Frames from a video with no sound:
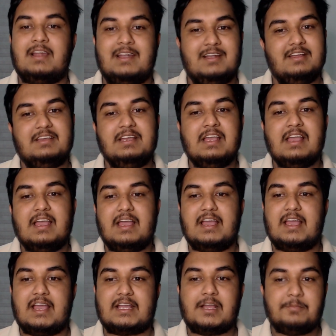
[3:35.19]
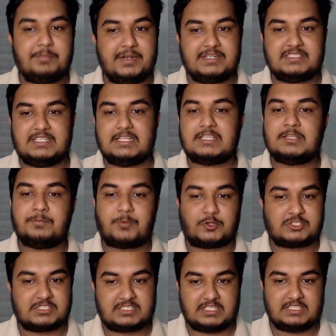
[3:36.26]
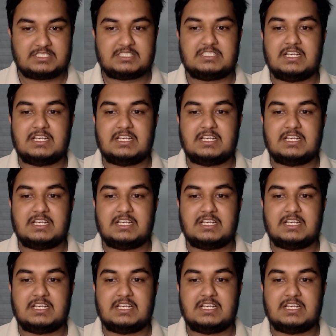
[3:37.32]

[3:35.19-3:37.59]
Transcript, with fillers: ரெண்டு கம்பெனிஸ் இருக்குது ப்ரொசஸர்ஸ்